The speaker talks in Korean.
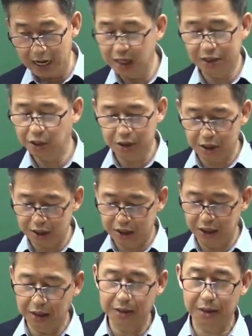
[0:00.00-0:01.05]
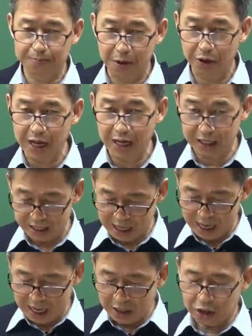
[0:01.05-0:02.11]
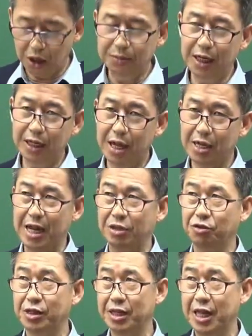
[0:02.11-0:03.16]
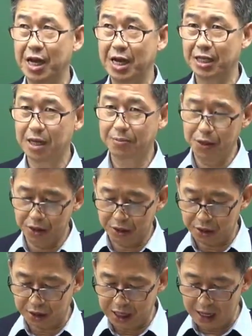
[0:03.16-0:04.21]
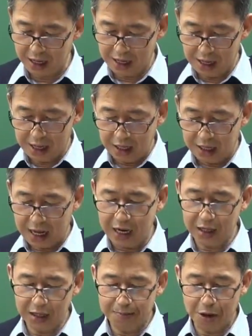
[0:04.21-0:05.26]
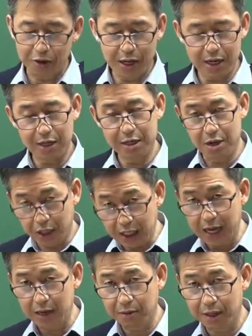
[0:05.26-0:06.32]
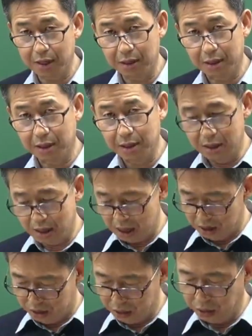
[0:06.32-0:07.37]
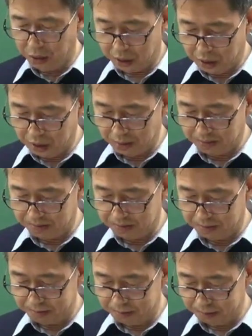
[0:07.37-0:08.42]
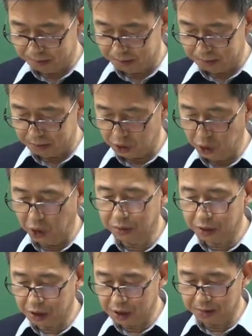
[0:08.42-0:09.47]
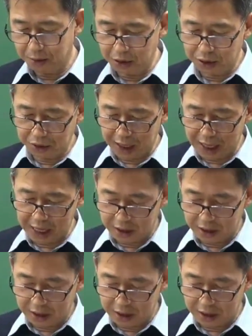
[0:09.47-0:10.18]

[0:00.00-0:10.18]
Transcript: 아, 저, 저, 그 변화의 처음 상태와 나중 상태가 같다면 어떻다? 얘네들 변화량은 0이다라고 하는 거. 요거 요거부터 이제 머릿속에다가